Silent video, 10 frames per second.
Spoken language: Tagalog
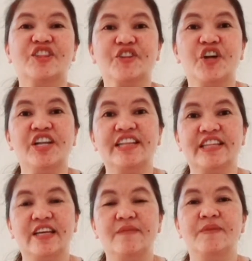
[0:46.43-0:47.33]

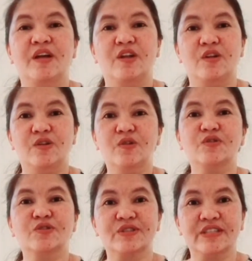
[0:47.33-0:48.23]
alternative
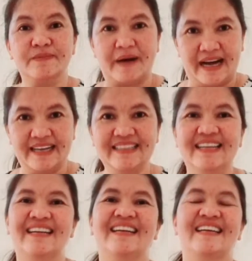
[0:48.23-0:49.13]
luxury
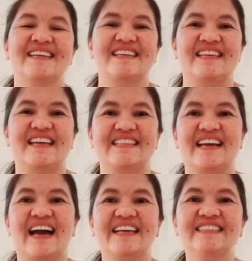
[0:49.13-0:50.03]
bag. Yan
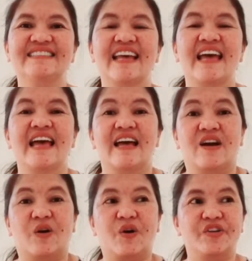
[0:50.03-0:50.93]
guys.
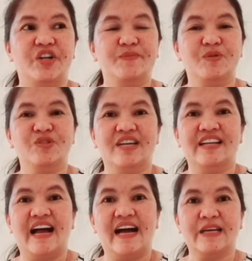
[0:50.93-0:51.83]
Order po
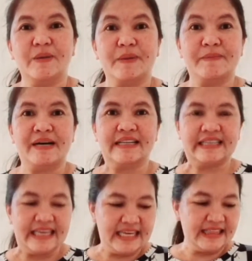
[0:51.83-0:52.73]
siya ng aking
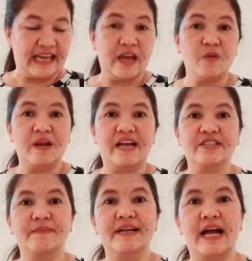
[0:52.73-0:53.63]
pamangkin dahil wala
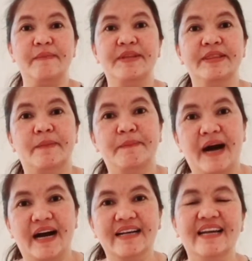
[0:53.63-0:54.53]
siyang magamit na
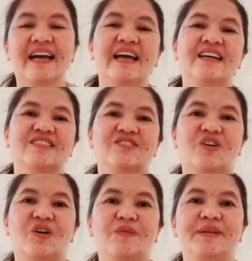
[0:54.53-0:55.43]
bag.
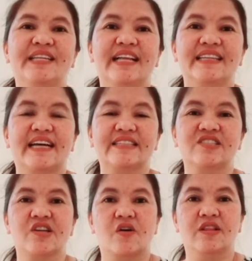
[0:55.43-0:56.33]
So, binila
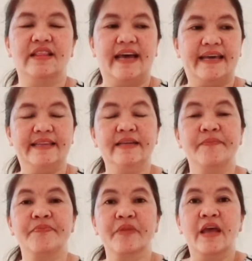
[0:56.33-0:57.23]
natin siya online.
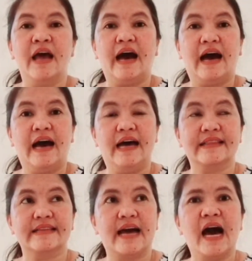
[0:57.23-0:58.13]

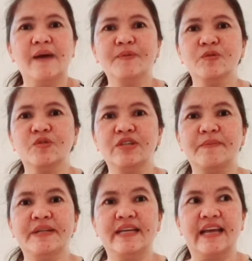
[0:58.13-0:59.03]
At kahapon ko
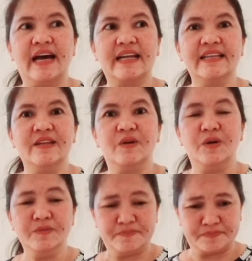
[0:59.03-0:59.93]
siya binayaran
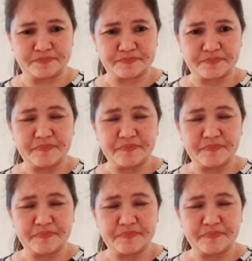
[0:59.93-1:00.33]
ano,